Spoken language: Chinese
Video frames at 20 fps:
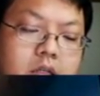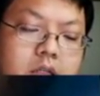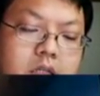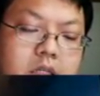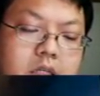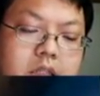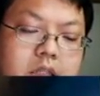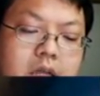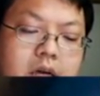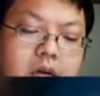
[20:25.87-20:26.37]

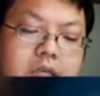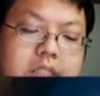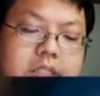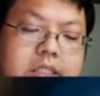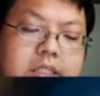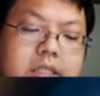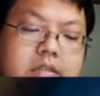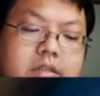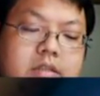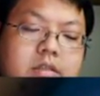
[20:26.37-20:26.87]
一到一
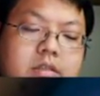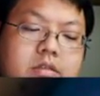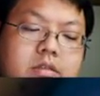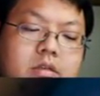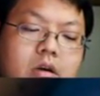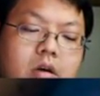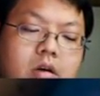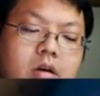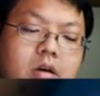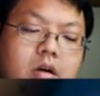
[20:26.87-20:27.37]
千之
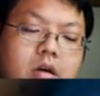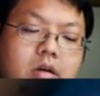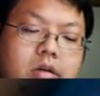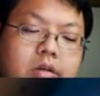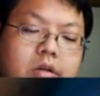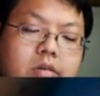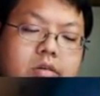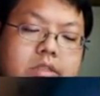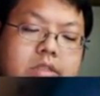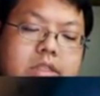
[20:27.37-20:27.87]
中哈，
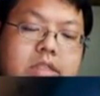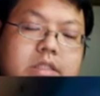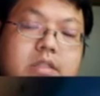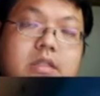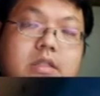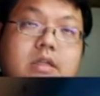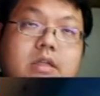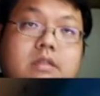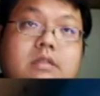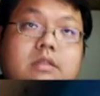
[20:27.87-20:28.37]
有几
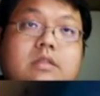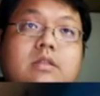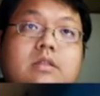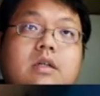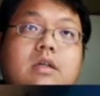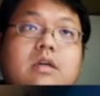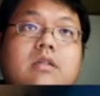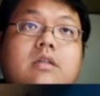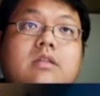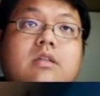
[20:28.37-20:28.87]
个是
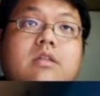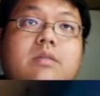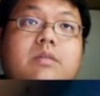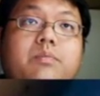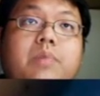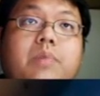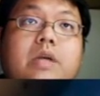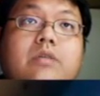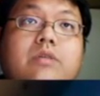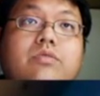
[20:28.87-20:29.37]
二的
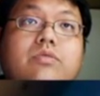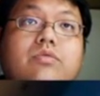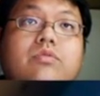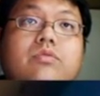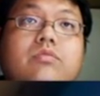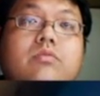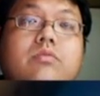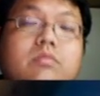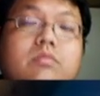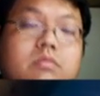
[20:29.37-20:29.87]
倍
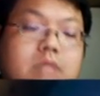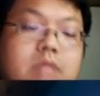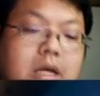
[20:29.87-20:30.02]
数？